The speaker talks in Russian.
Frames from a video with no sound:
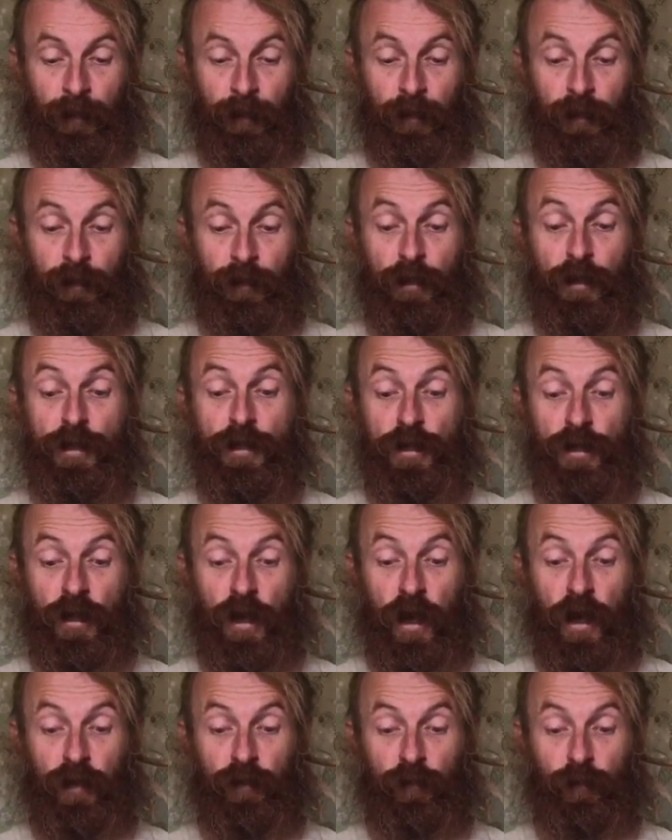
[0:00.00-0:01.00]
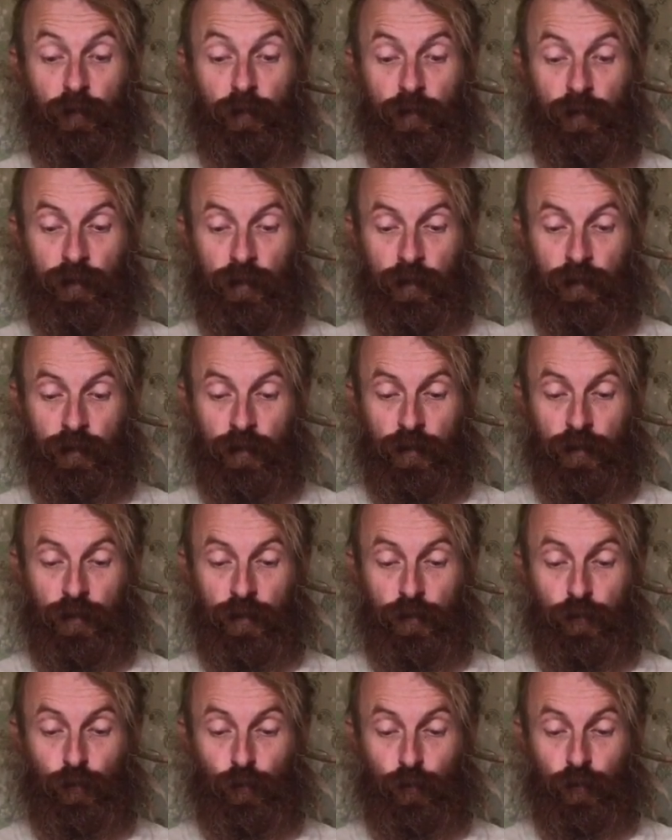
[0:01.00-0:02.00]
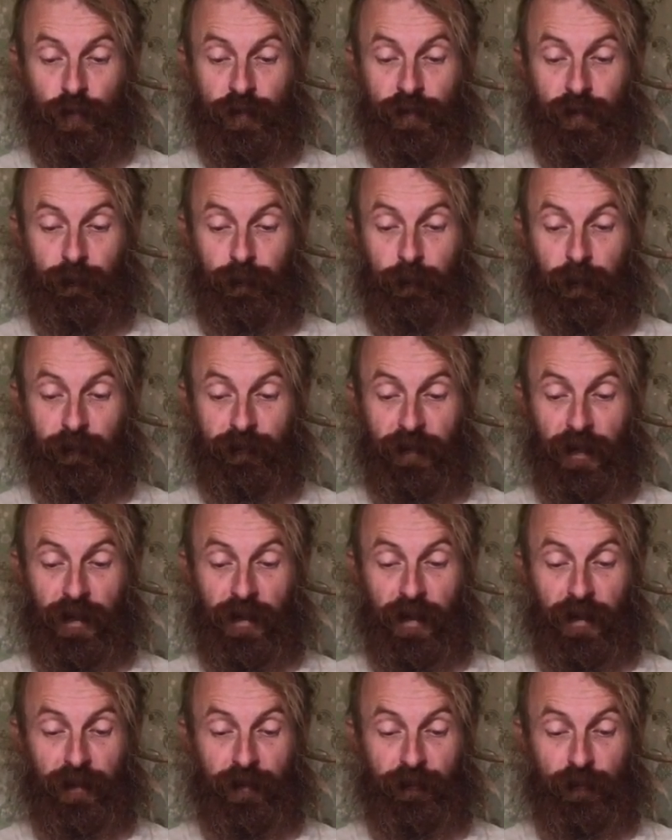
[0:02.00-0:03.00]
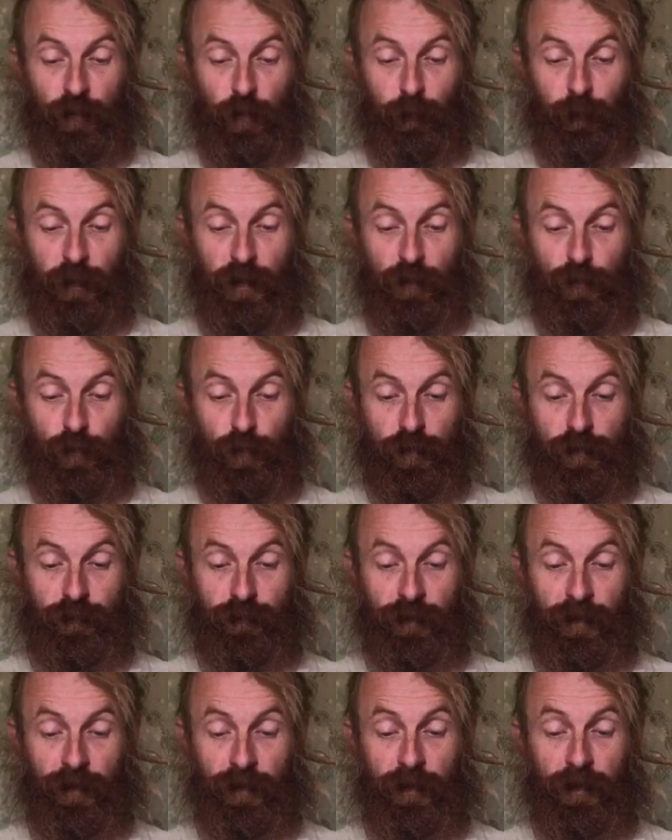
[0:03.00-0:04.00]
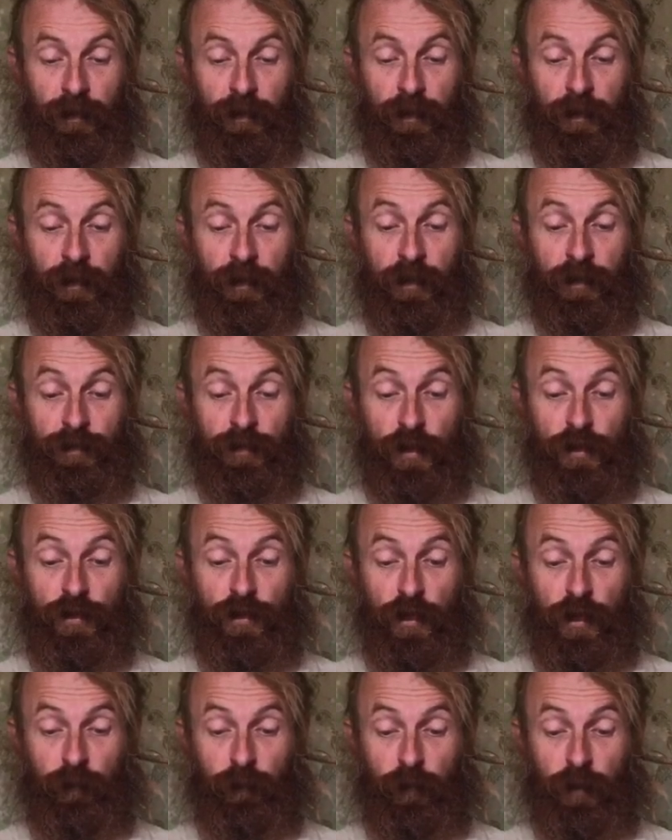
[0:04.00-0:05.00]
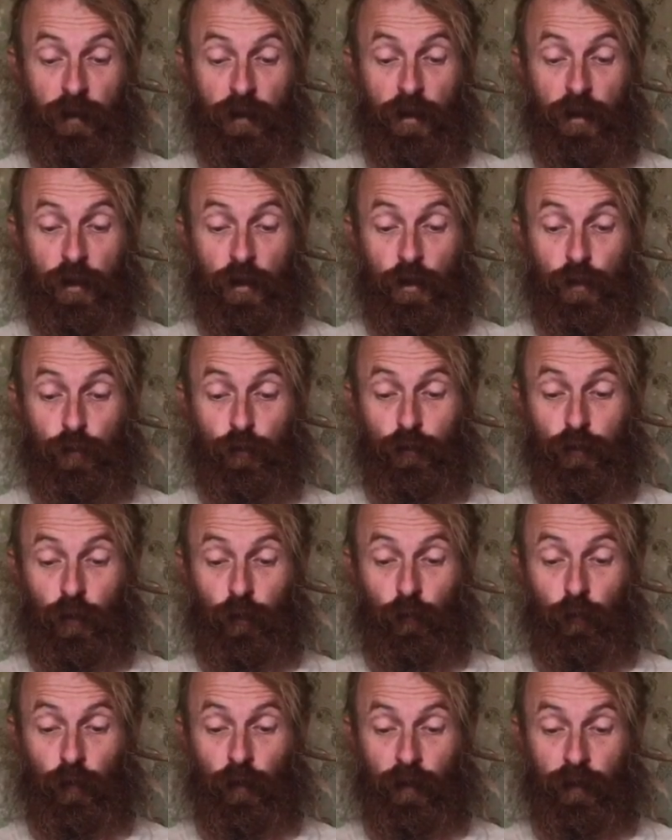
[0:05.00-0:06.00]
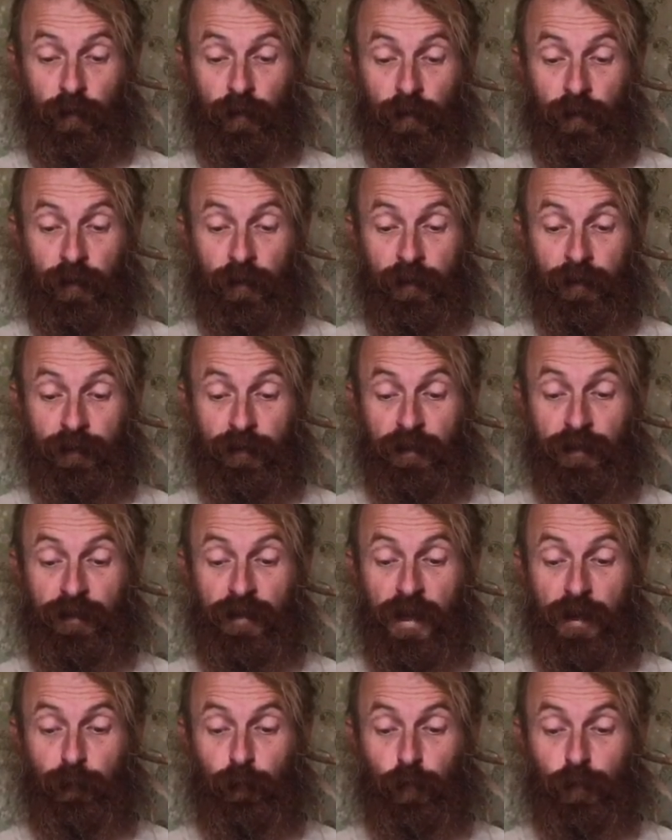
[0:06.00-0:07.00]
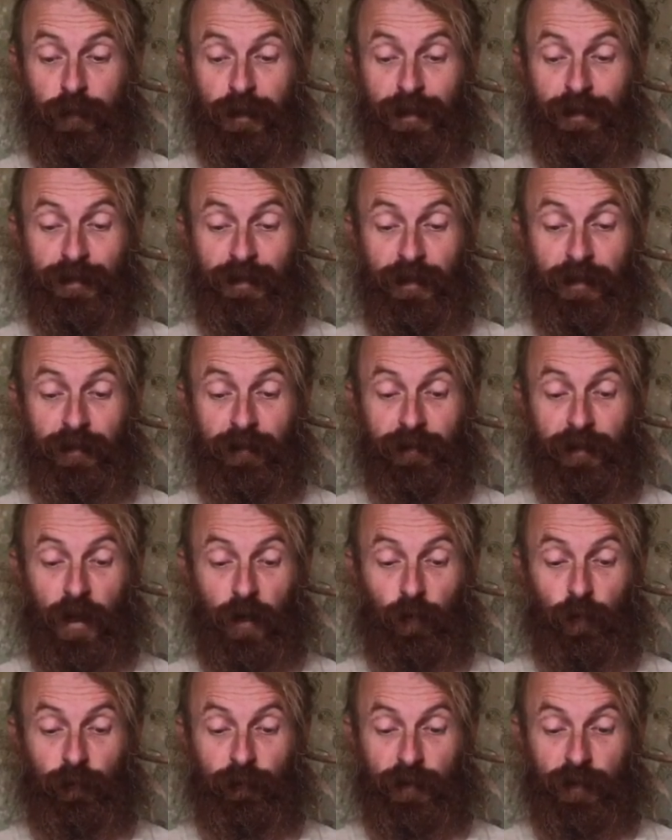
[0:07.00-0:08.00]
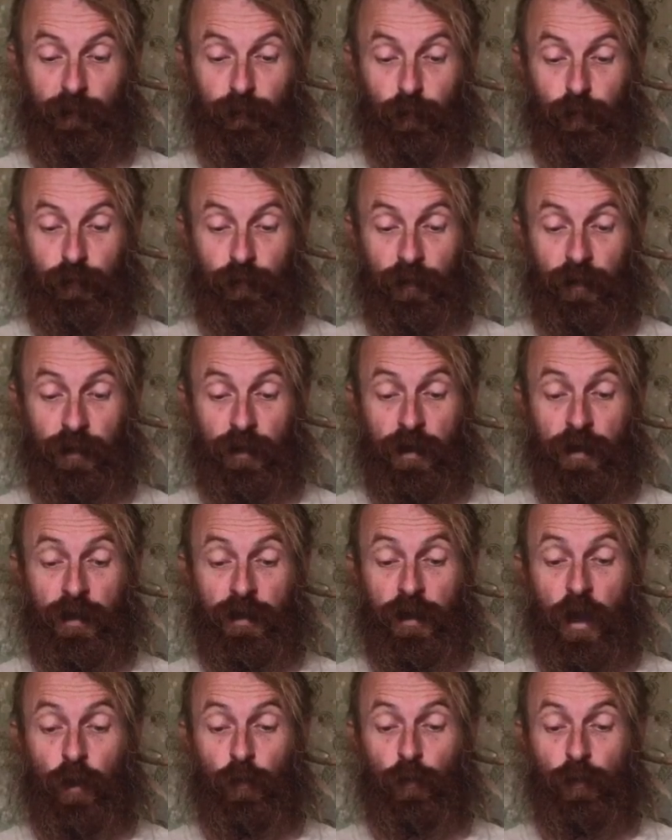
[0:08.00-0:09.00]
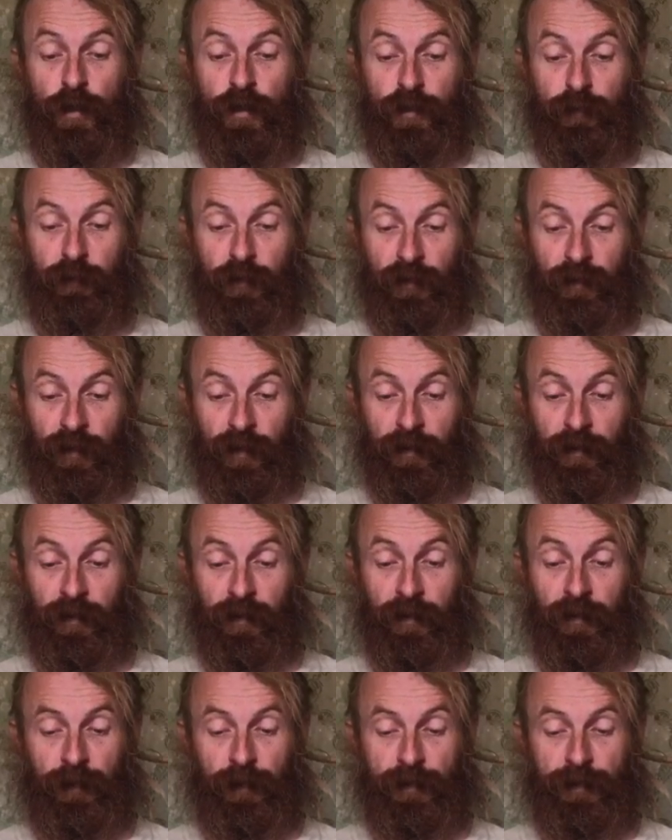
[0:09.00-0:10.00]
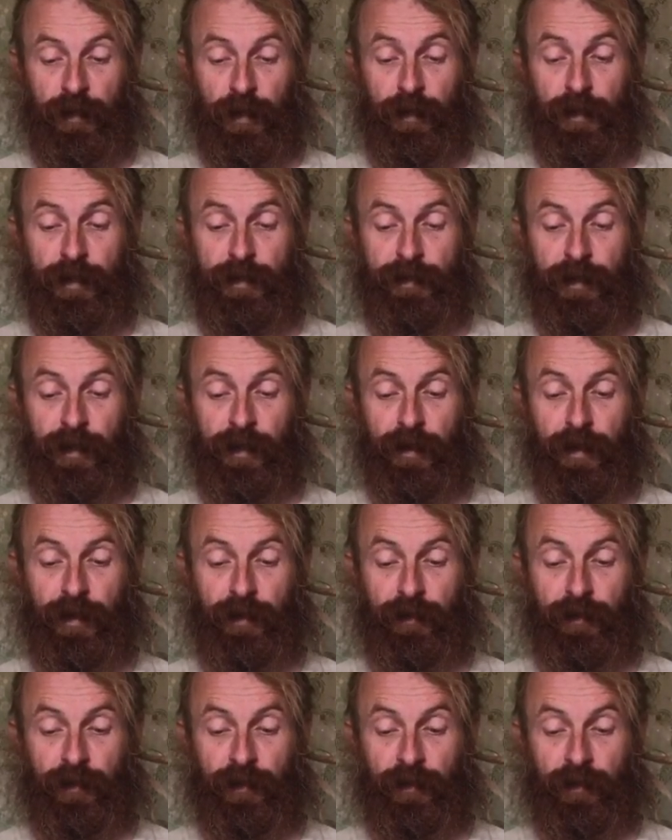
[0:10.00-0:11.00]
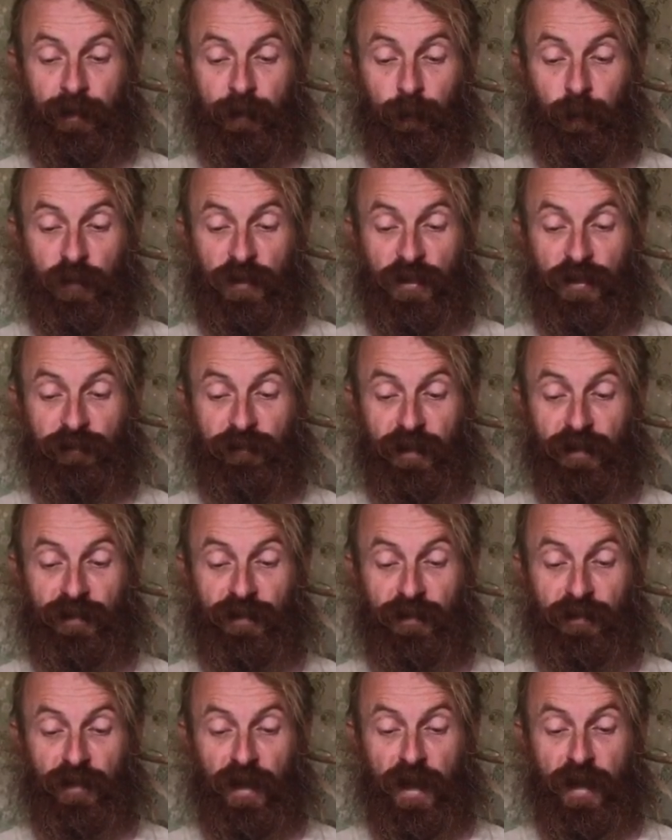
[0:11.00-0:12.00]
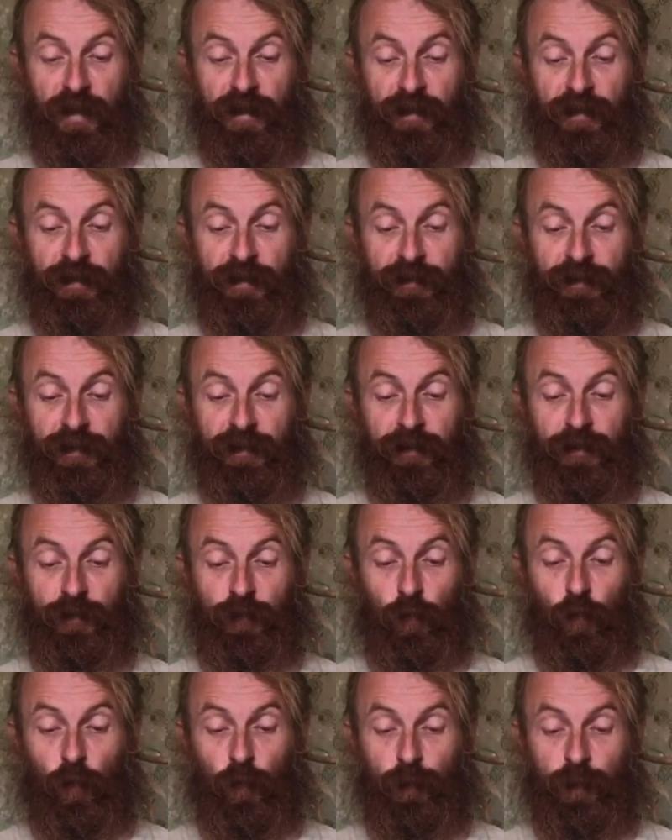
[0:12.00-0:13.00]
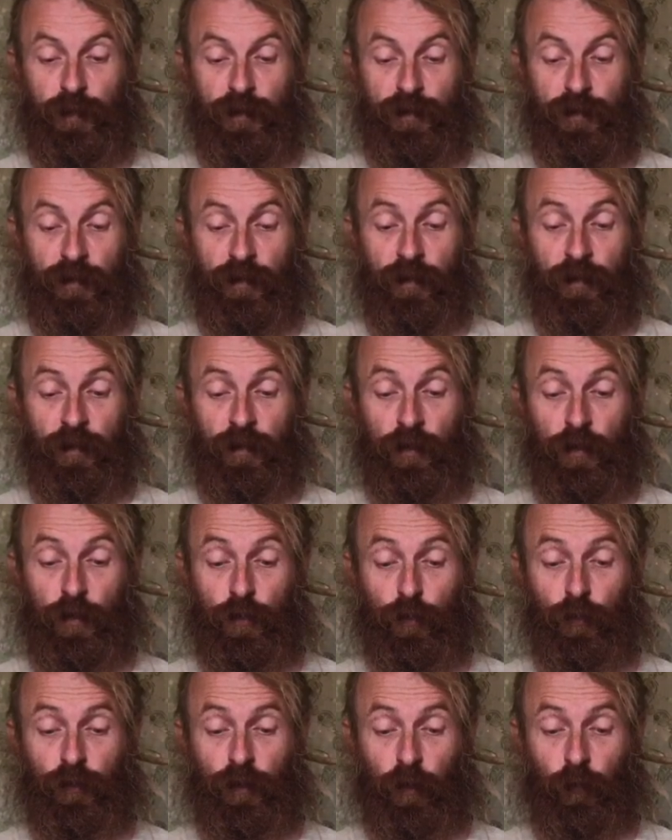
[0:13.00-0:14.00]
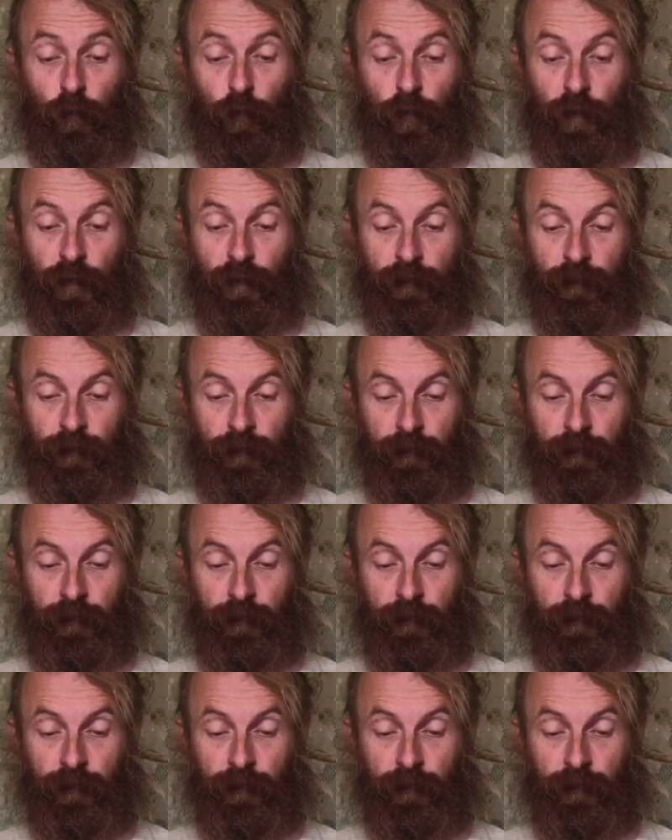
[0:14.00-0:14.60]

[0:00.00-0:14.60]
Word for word: «Генералу!» — с ужасом повторяло все присутствие. «Зачем? Что такое? Не требует ли дело какого-нибудь? Какое именно? Скорей, скорей! Подшивать дела, делать описи. Что такое?»